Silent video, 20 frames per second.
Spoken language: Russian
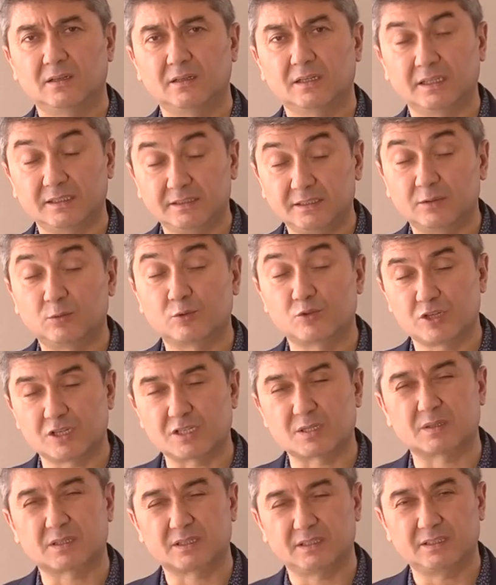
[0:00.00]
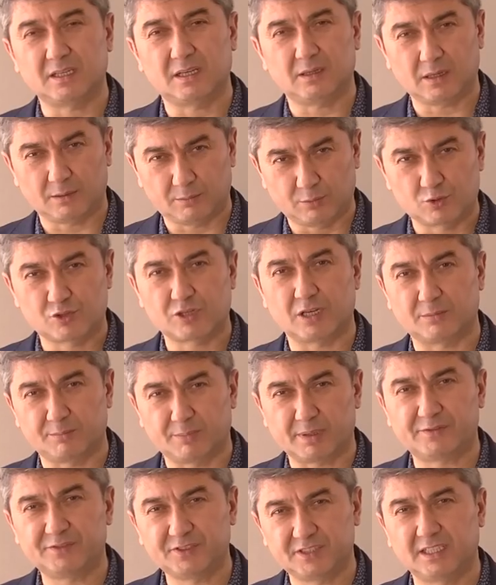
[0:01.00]
Иди учись, где обучает
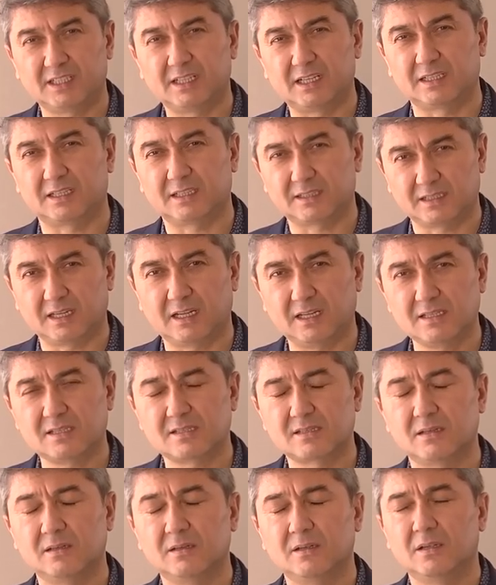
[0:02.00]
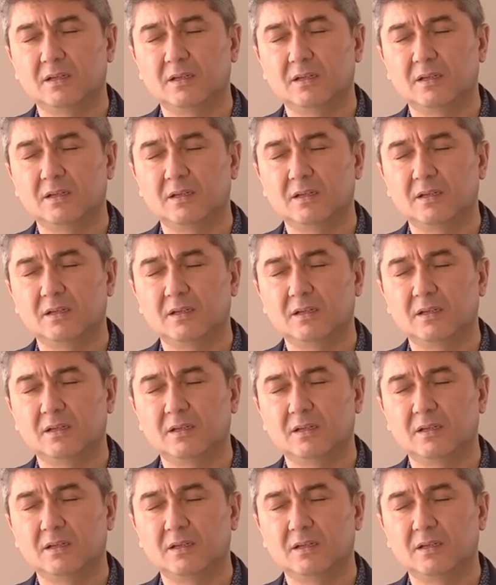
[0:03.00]
профессионально танц.